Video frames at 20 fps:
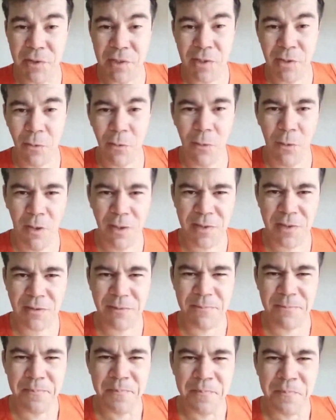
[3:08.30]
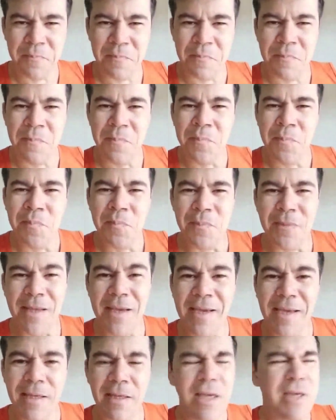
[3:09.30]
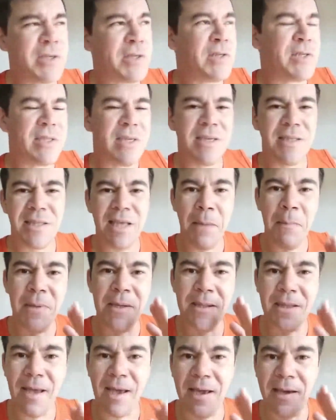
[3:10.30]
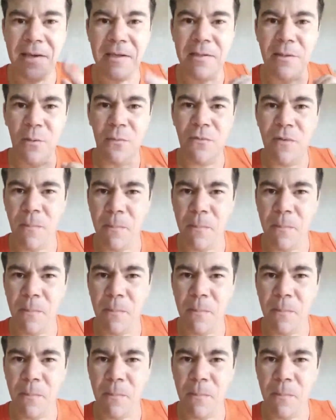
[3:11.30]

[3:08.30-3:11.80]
do jeito que eu gosto. Né? E a gente tem que terminar ainda o